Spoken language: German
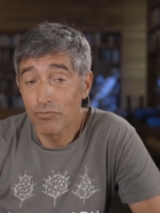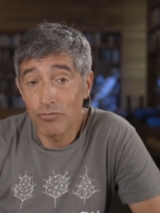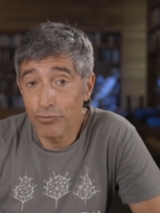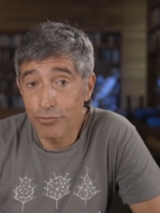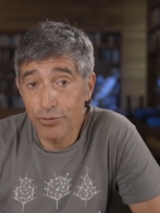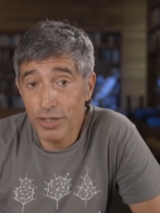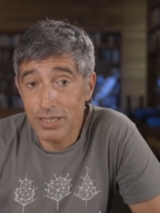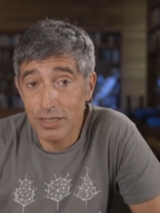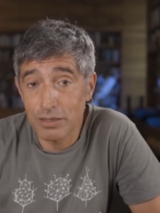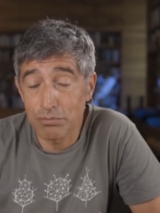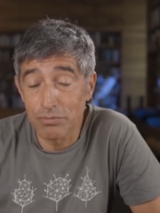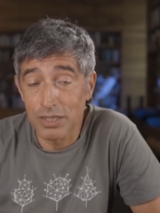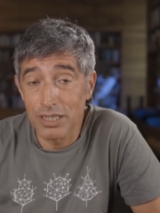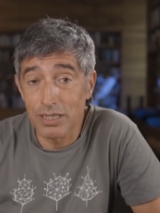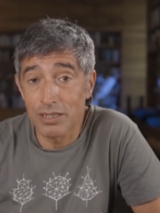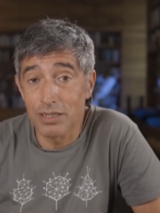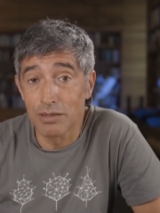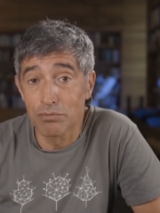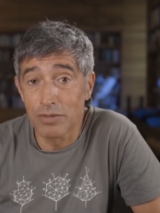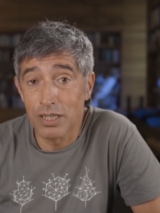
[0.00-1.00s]
fast
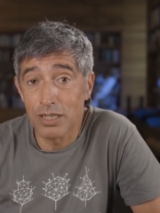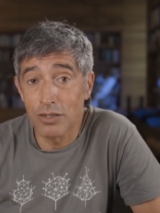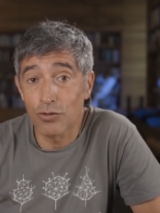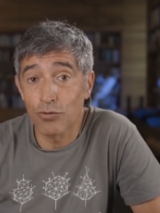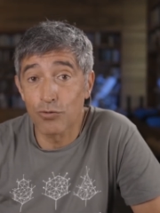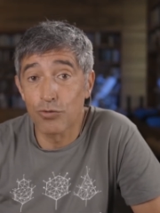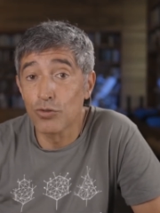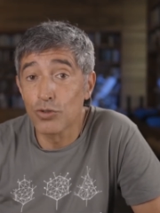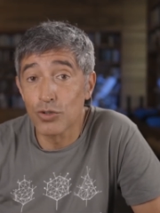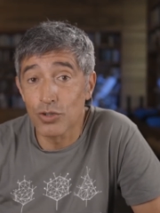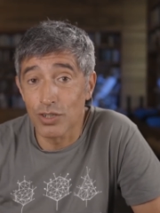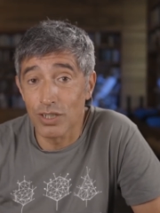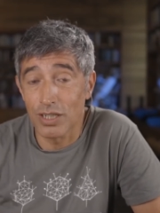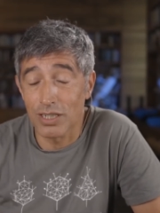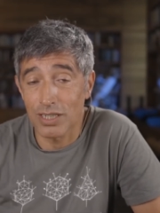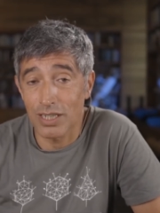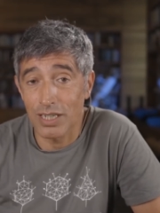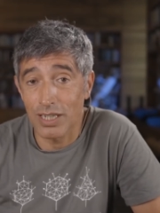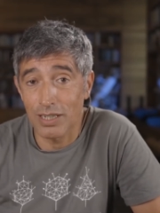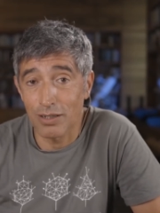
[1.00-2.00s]
mit, mit Füßen
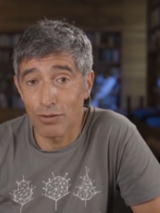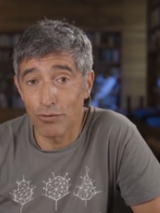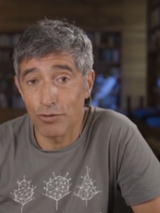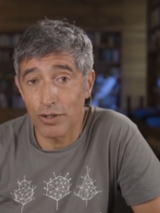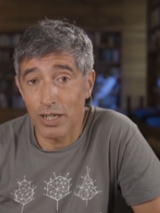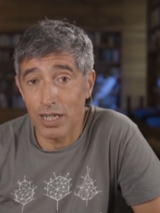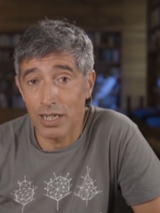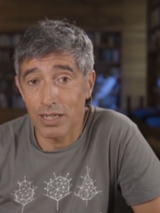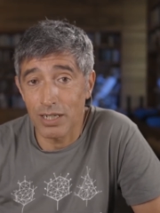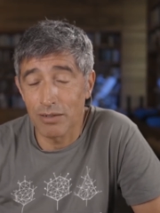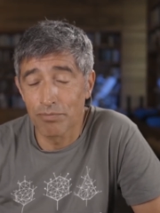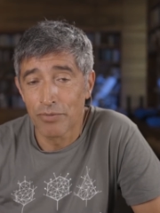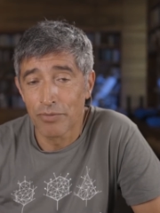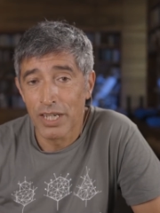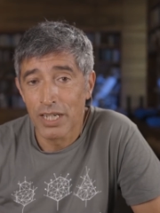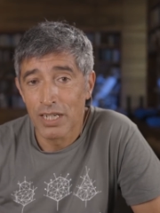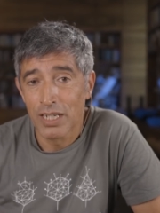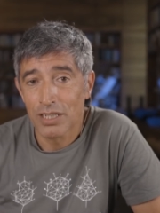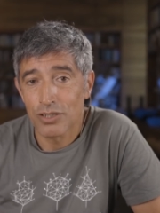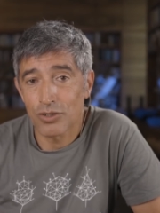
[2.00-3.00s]
getreten werden,
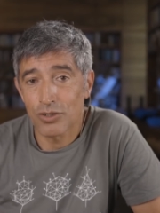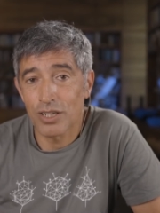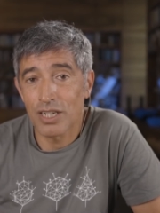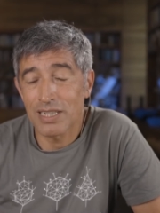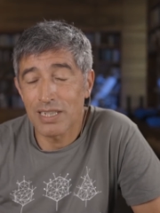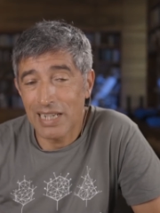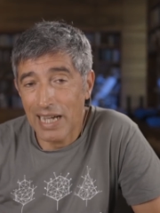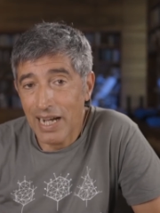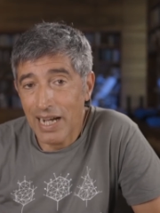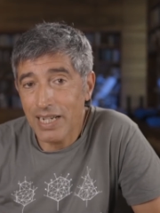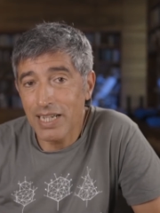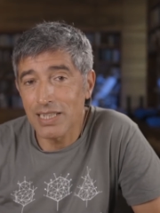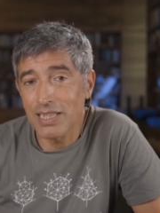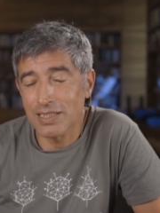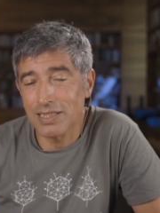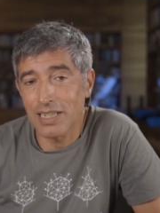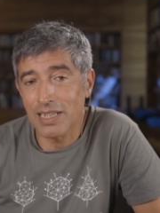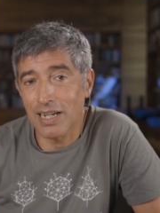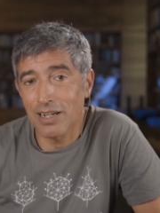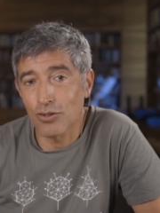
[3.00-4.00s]
sondern da geht
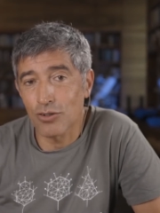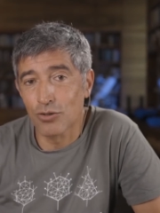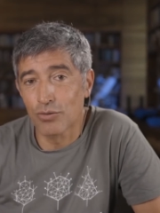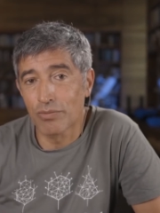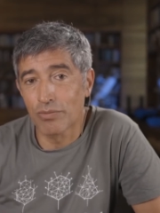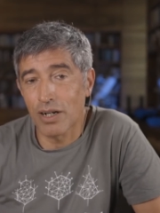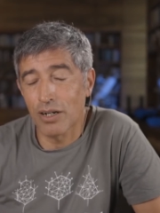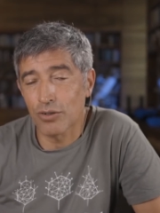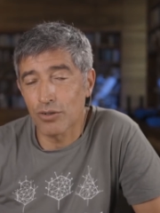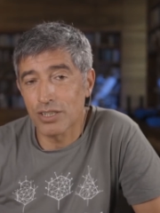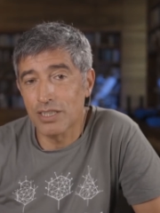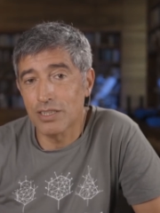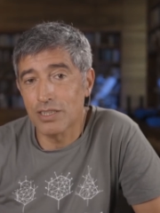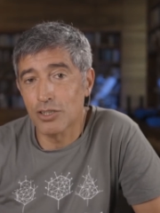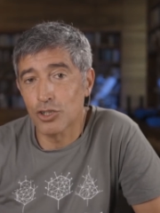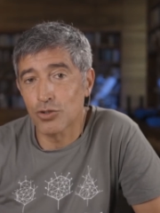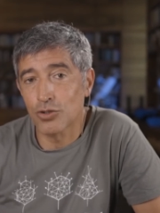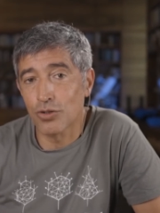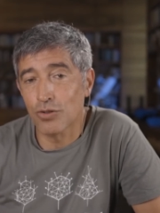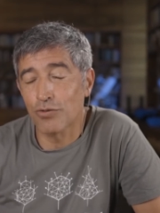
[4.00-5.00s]
es darum, auch dieses
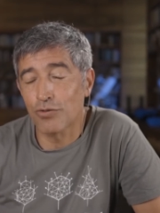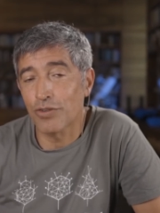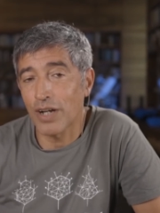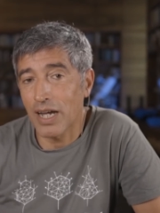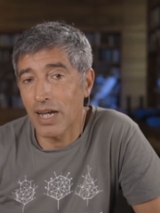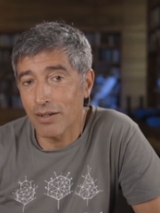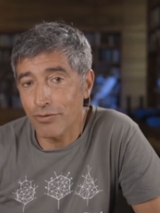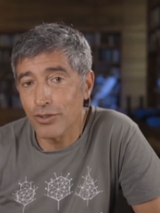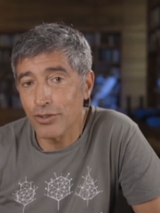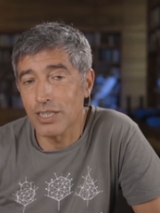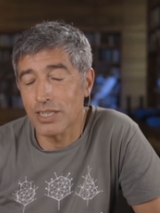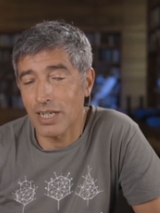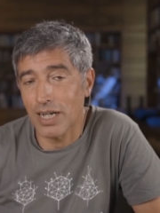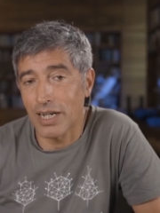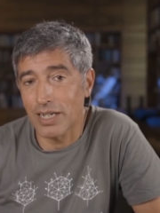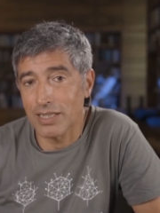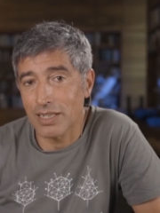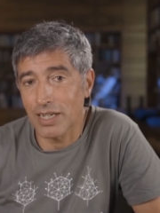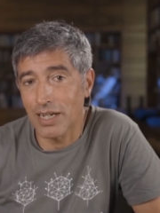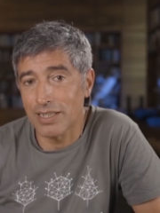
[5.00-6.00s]
Stück
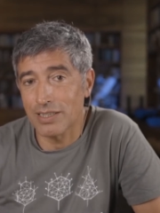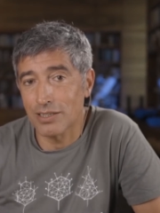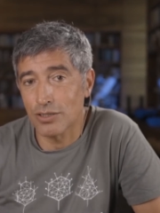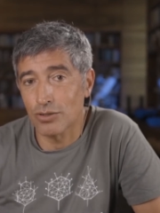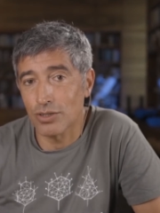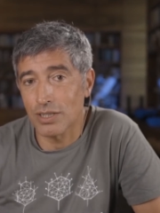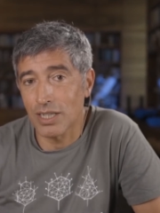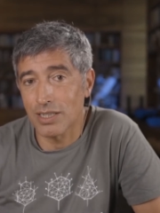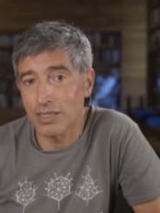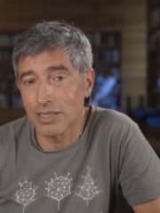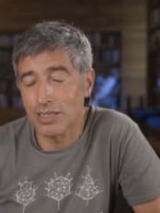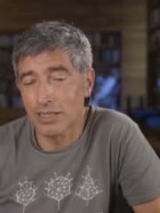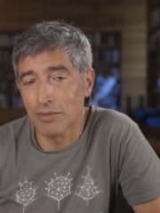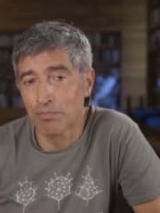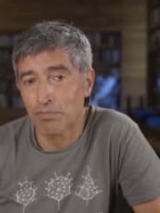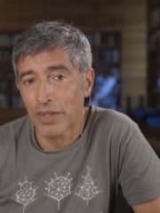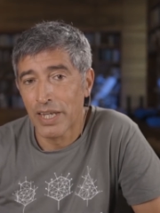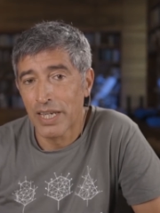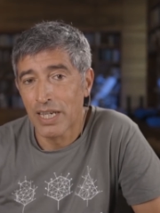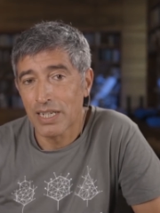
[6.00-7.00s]
Wahrhaftigkeit reinzusetzen,
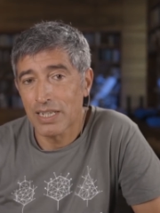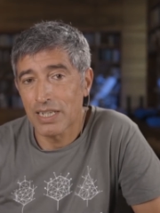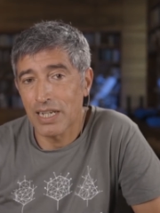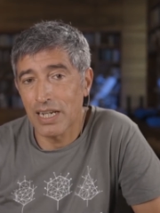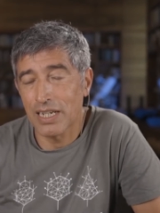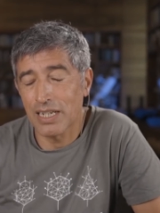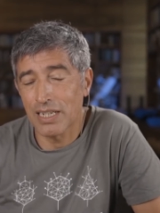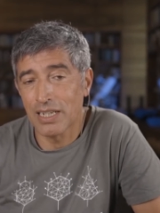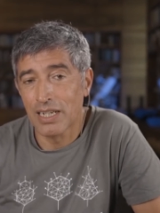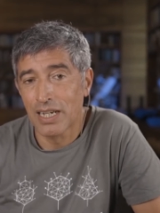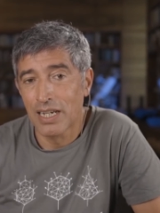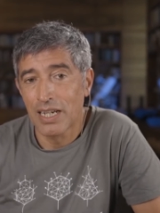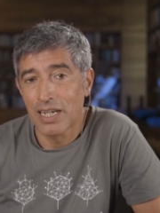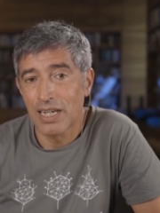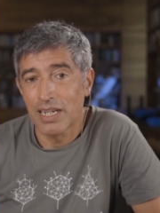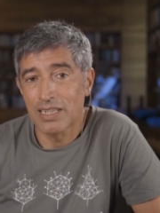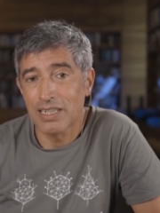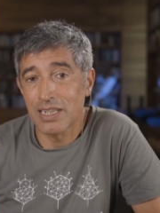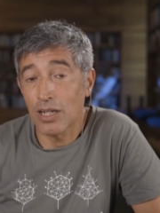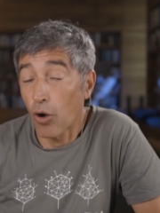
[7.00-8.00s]
denn
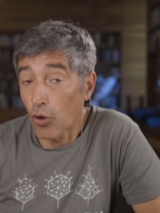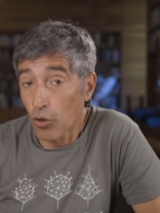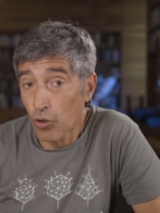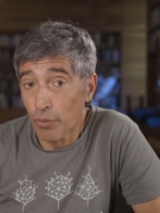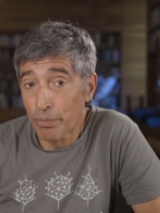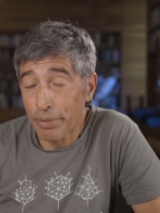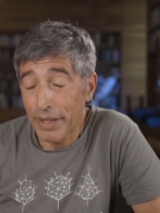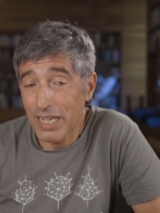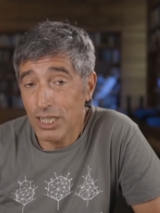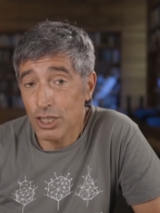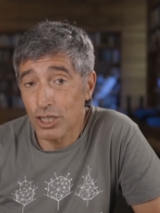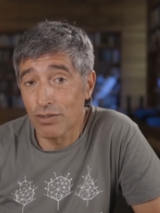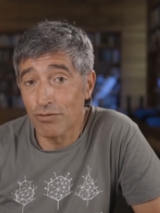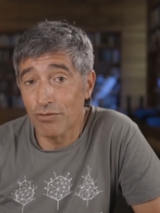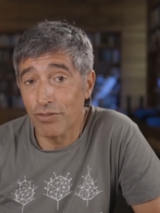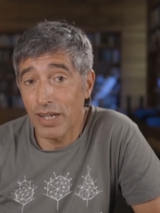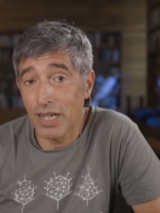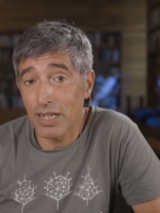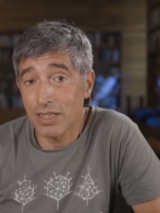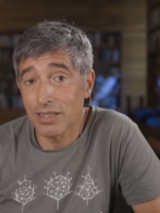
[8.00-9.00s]
die europäischen
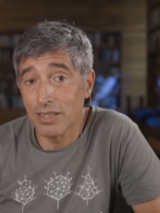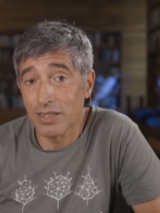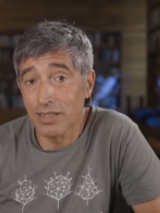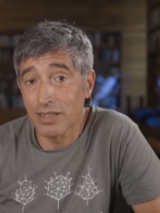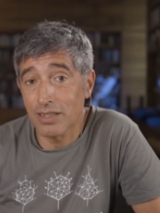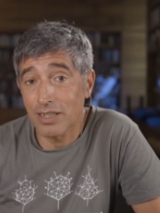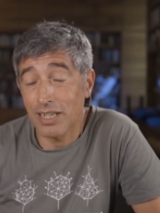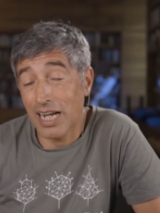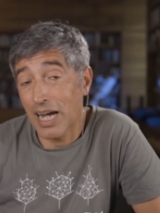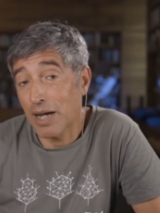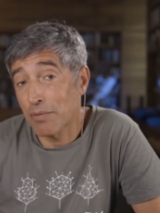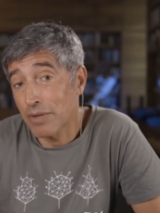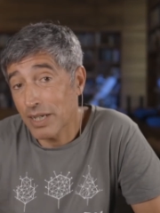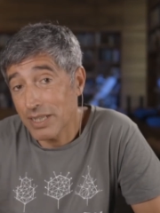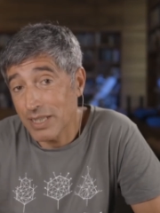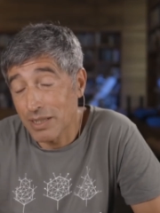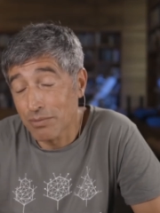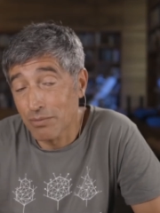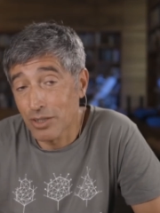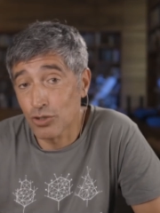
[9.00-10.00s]
Werte kann
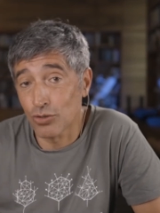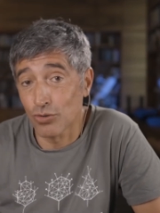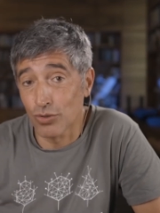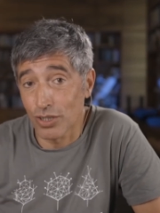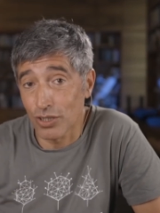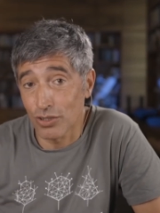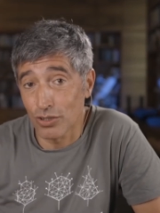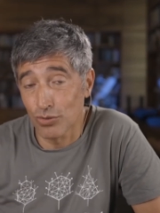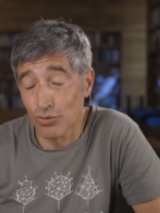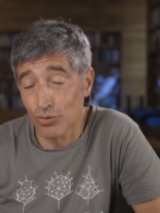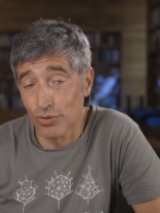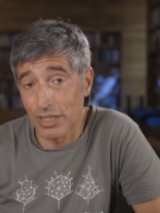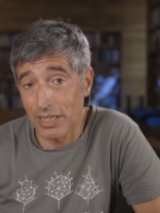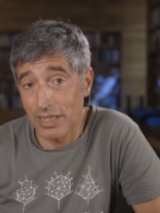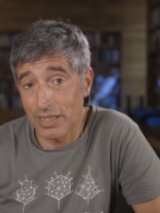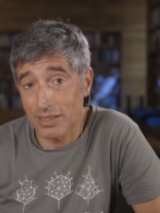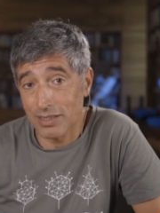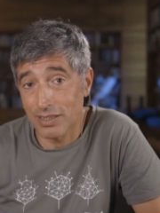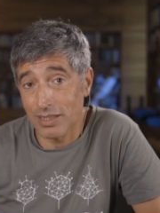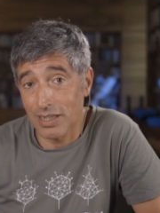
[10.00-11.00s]
man immer so oder so
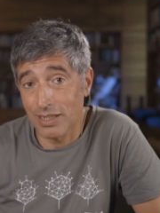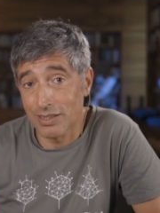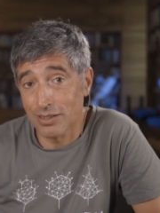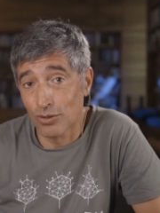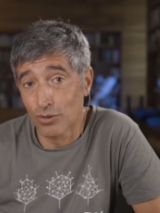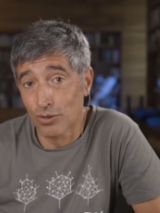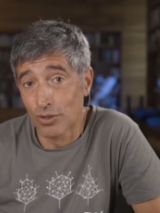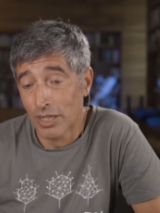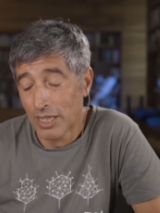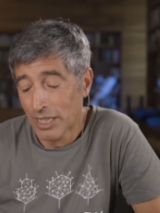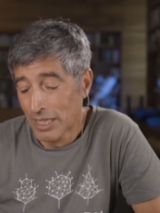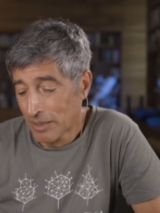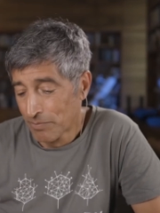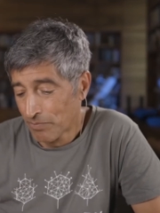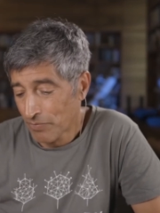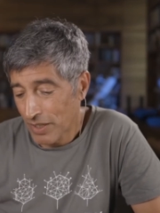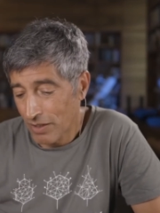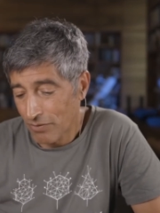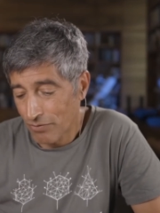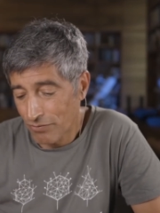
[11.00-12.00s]
lesen. Also
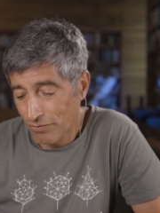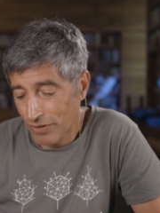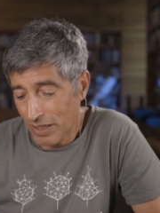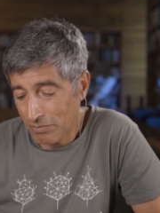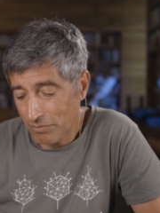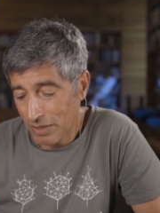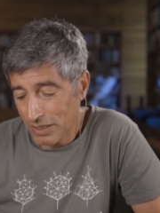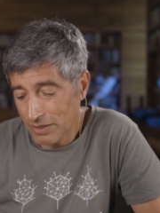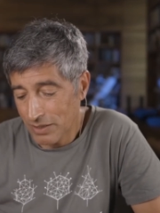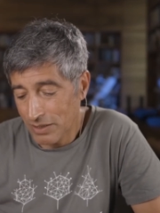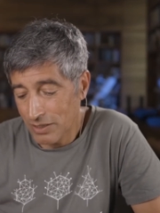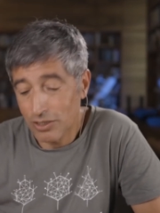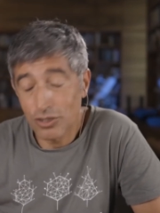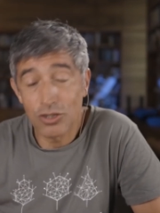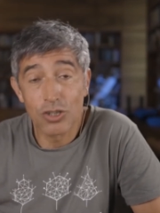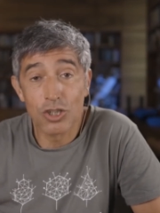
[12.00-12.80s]
wenn man sich